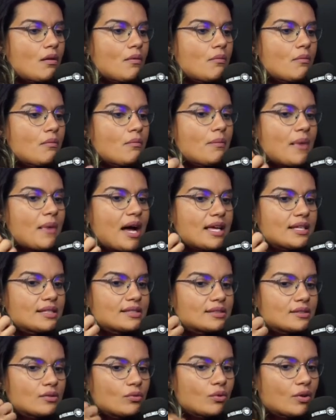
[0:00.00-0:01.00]

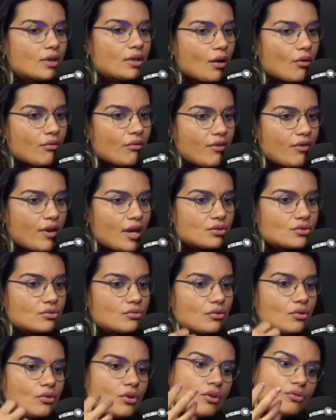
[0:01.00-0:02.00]
mas o que eu
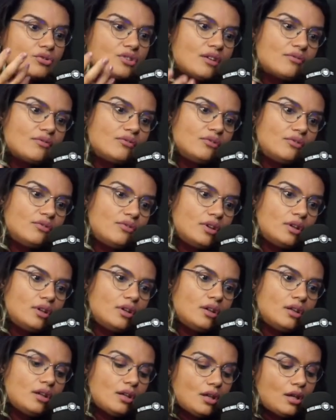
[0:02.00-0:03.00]
vejo e o que eu já
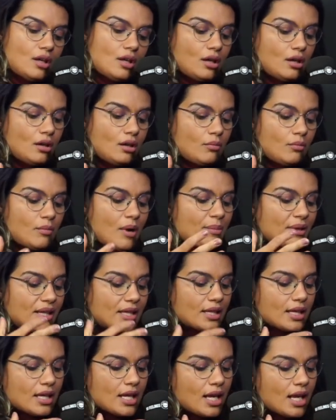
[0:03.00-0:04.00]
vivi, uma
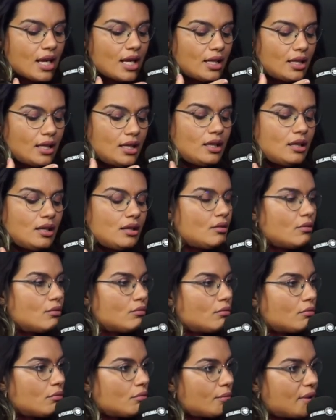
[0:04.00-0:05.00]
biquíni,
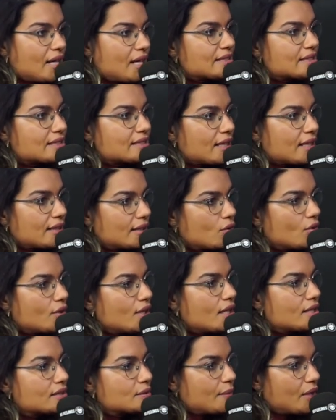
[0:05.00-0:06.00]
um, essas
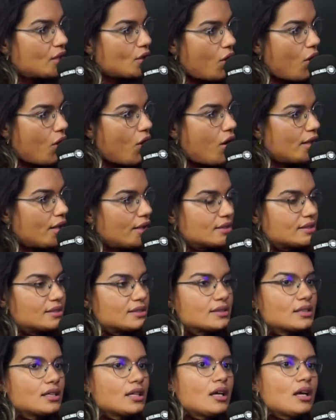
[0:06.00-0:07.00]
categorias
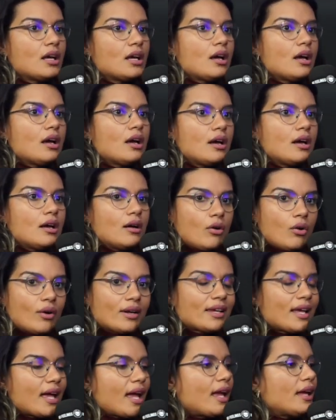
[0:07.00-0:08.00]
menores,
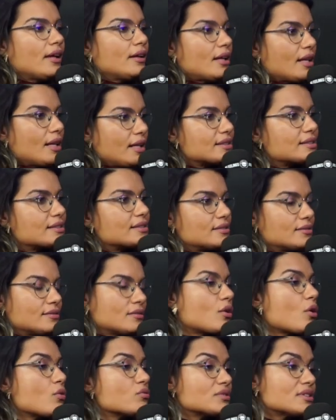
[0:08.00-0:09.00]
ok, elas
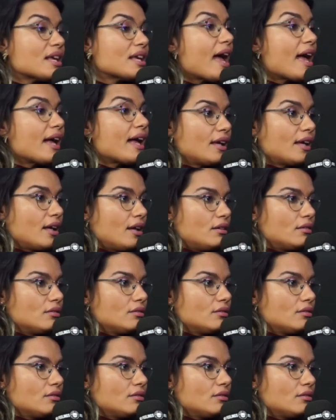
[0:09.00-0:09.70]
conseguem.